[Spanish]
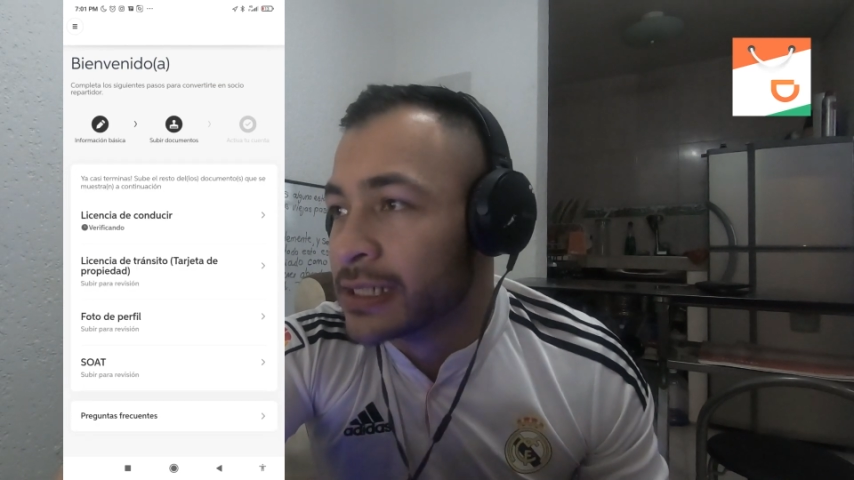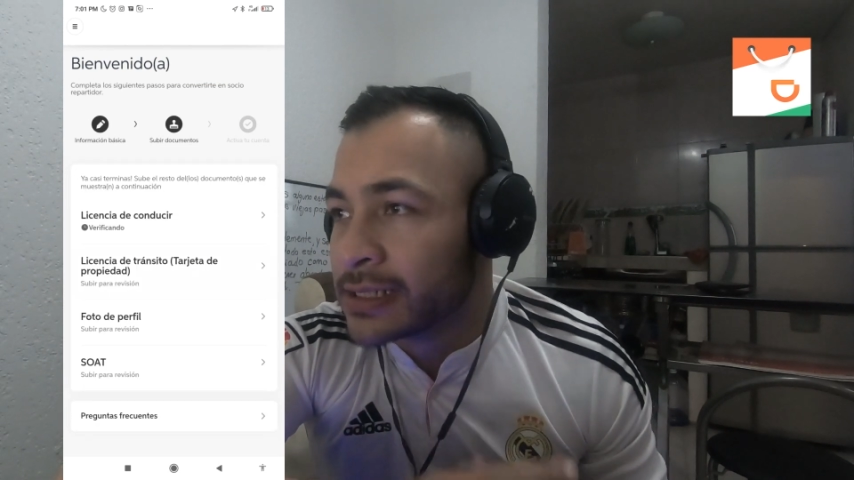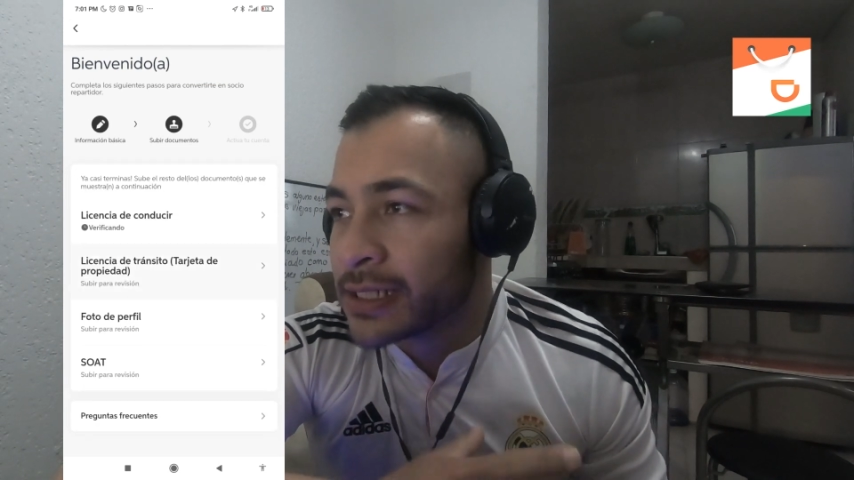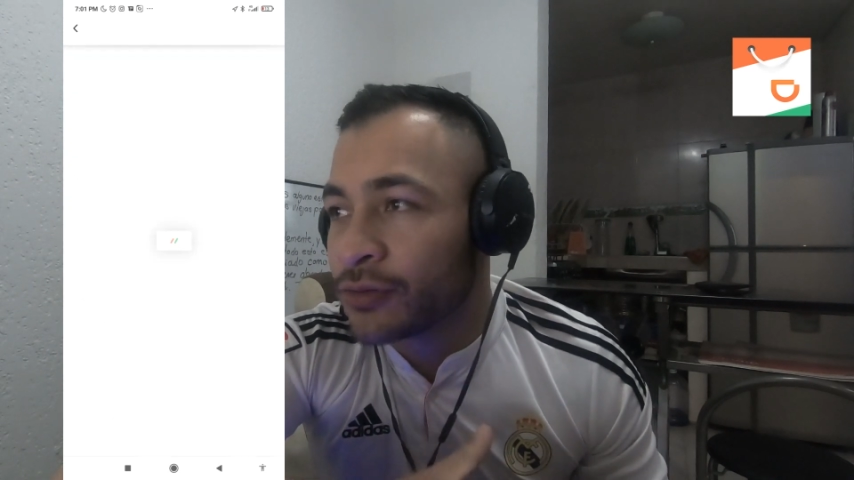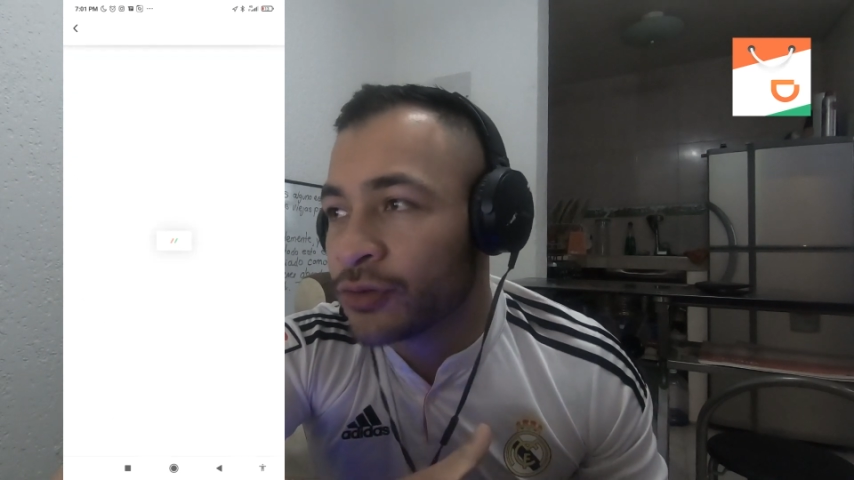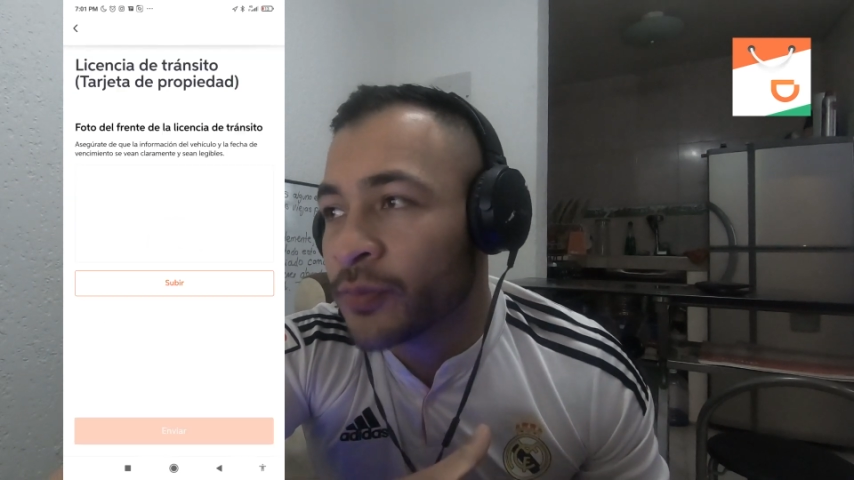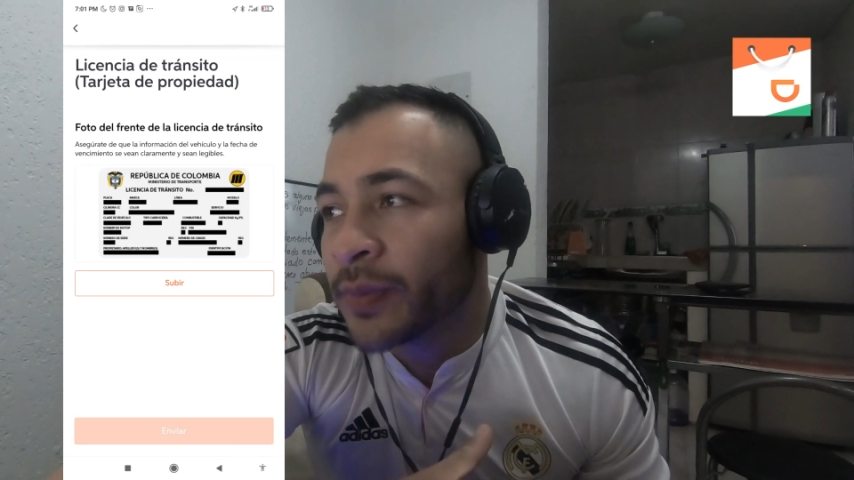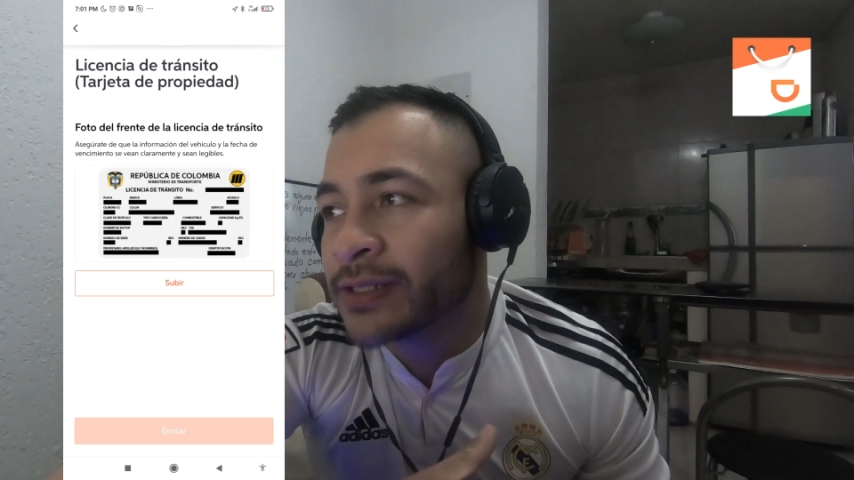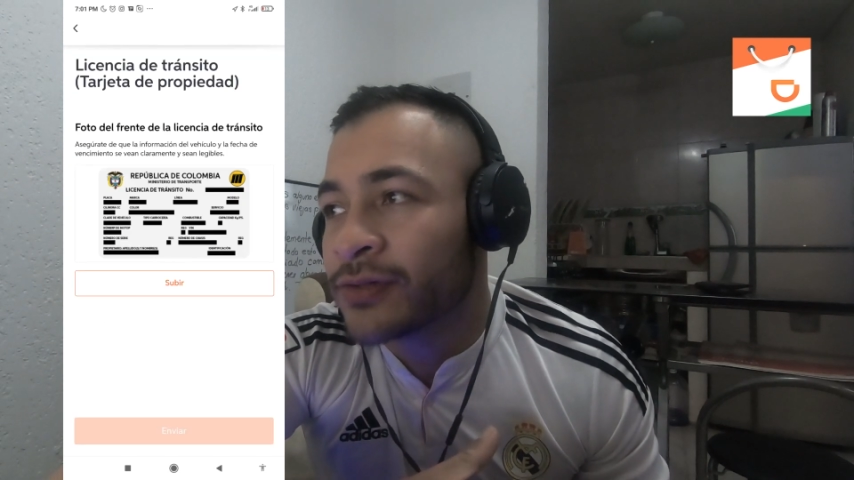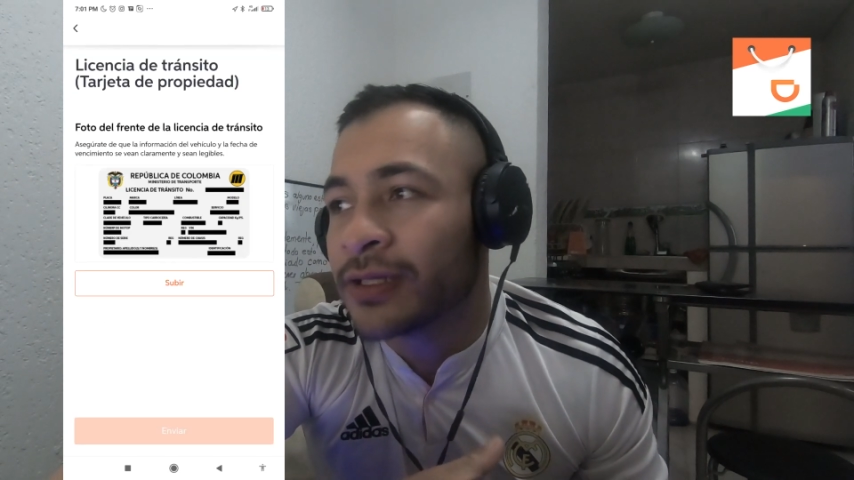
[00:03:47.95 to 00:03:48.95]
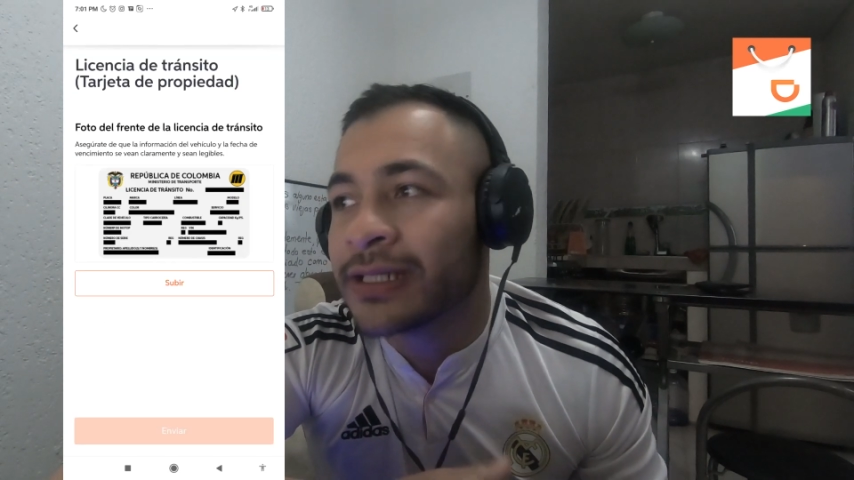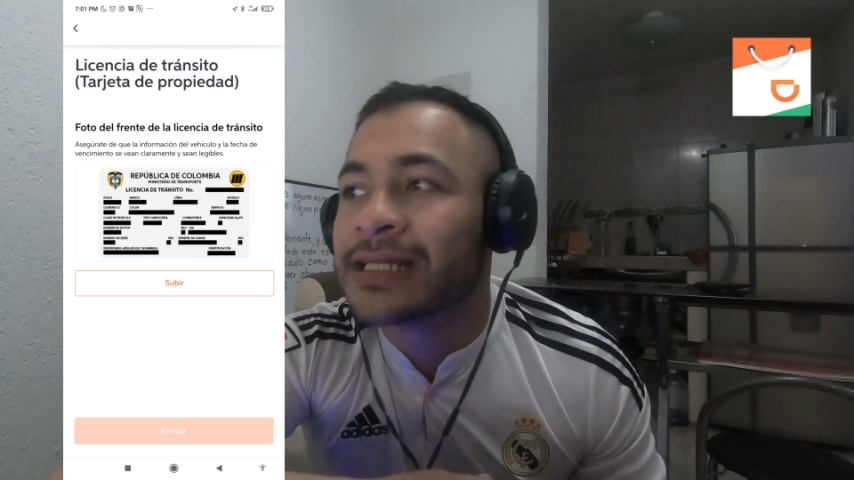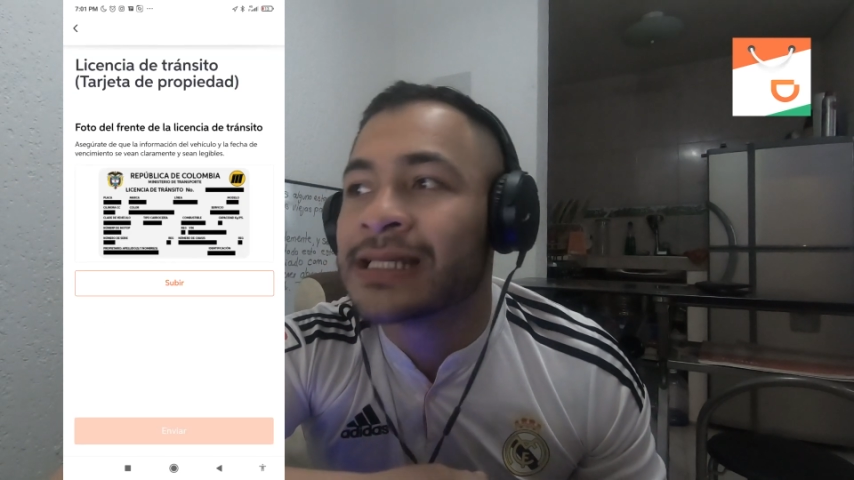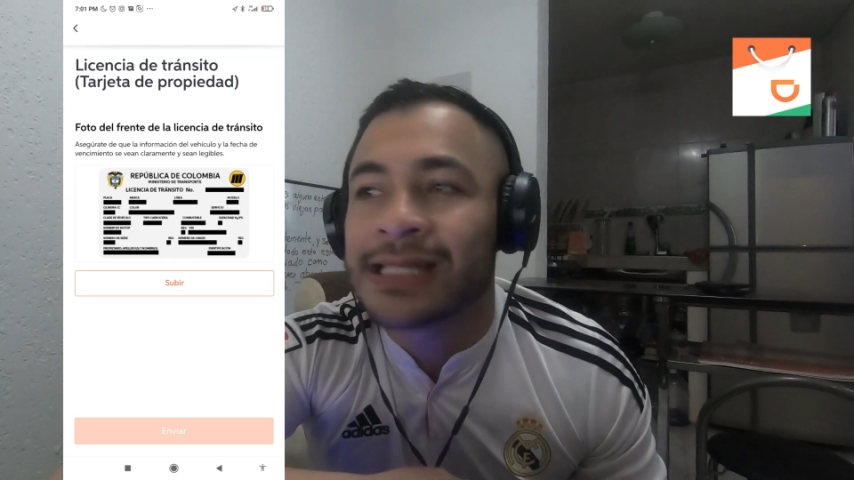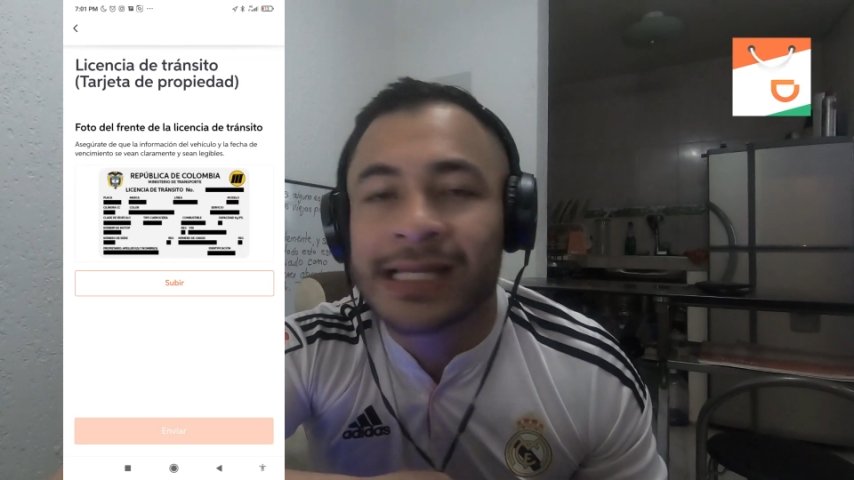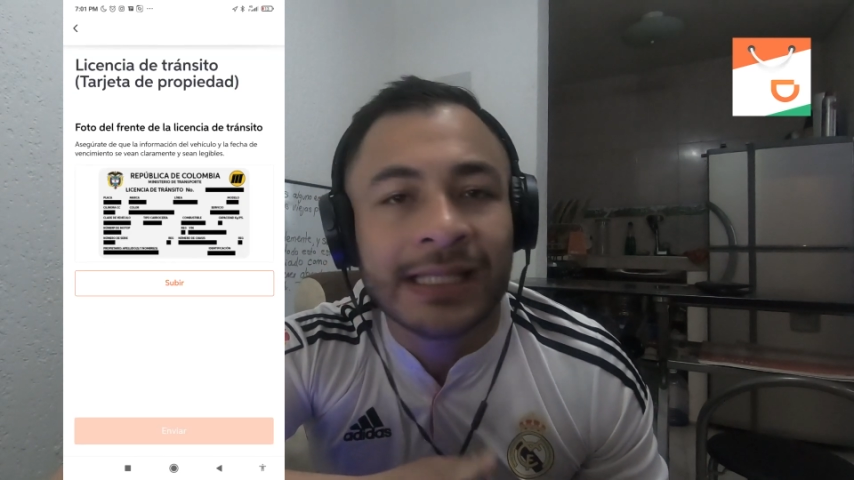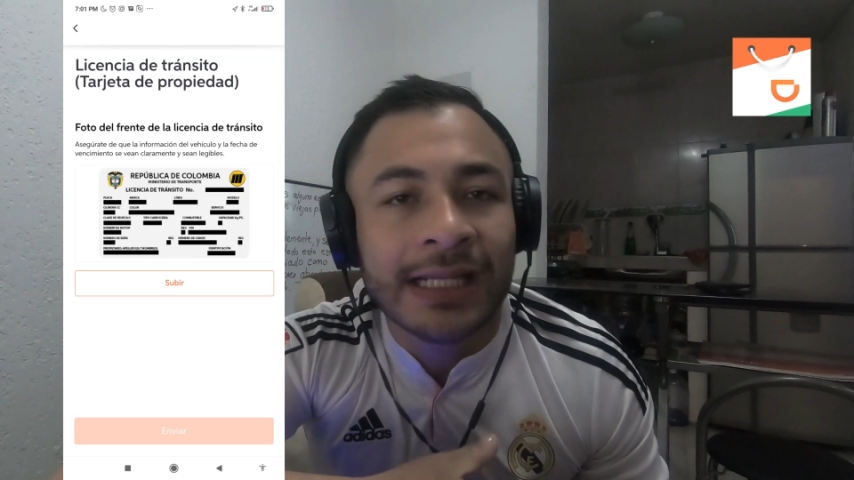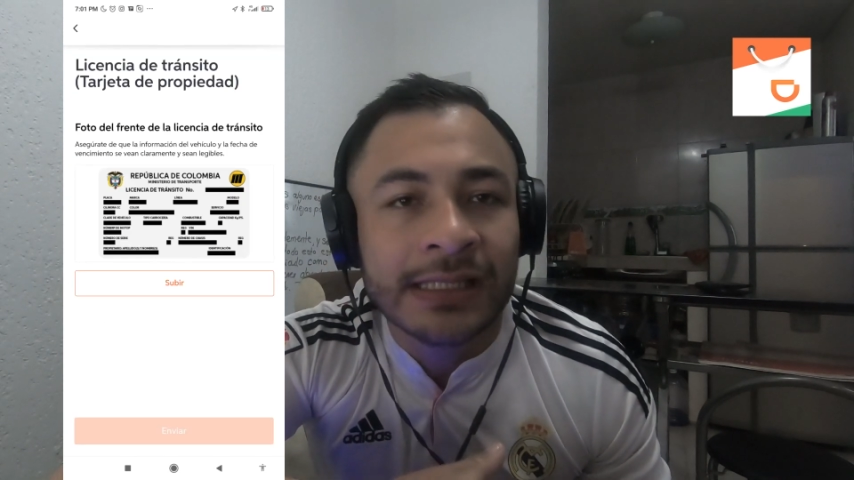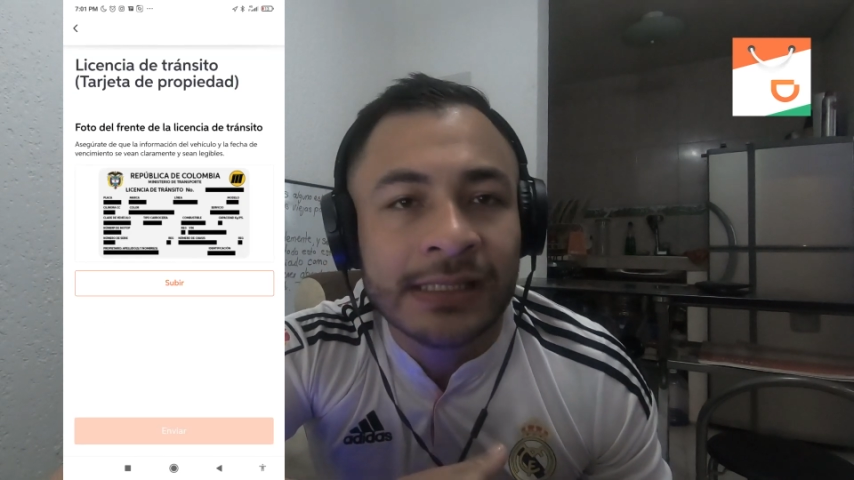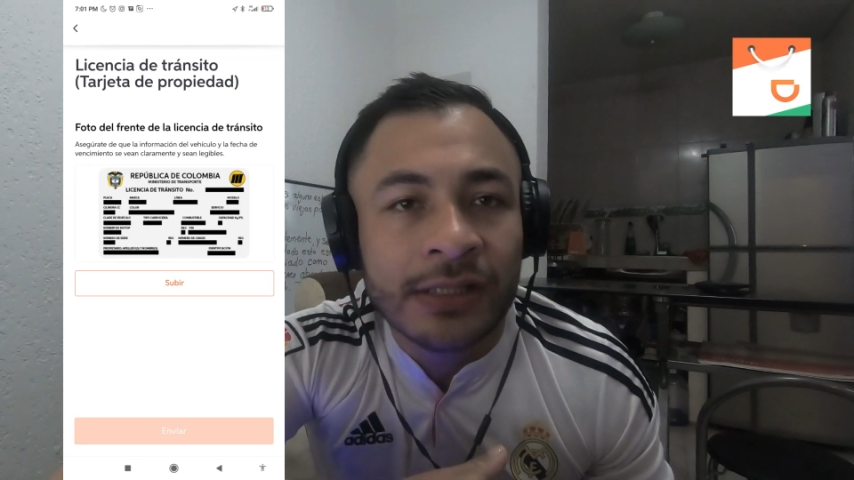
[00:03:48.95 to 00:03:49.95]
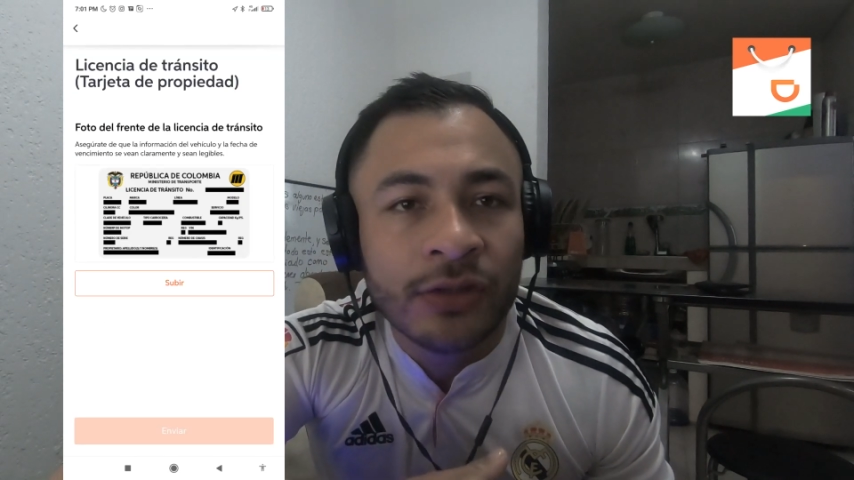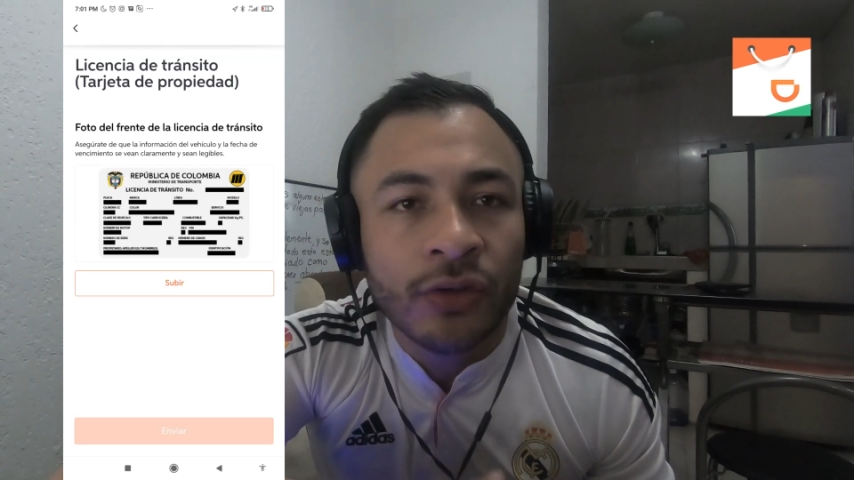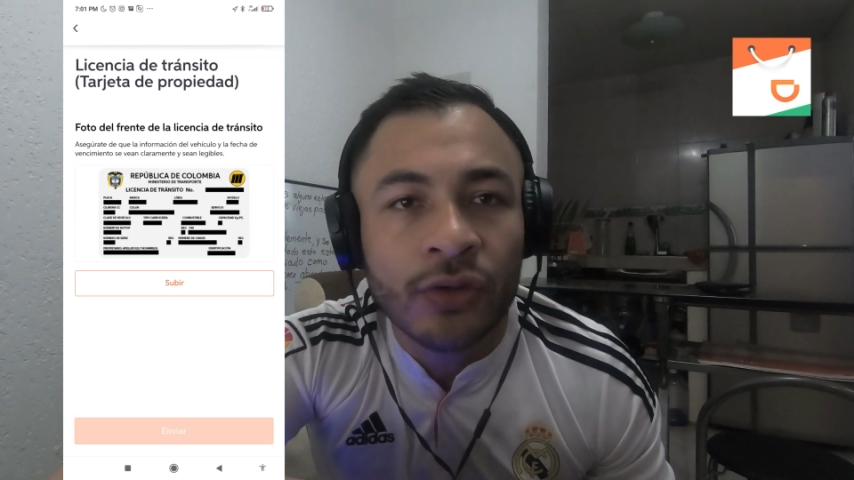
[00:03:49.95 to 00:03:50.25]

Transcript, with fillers: Segundo paso, licencia de tránsito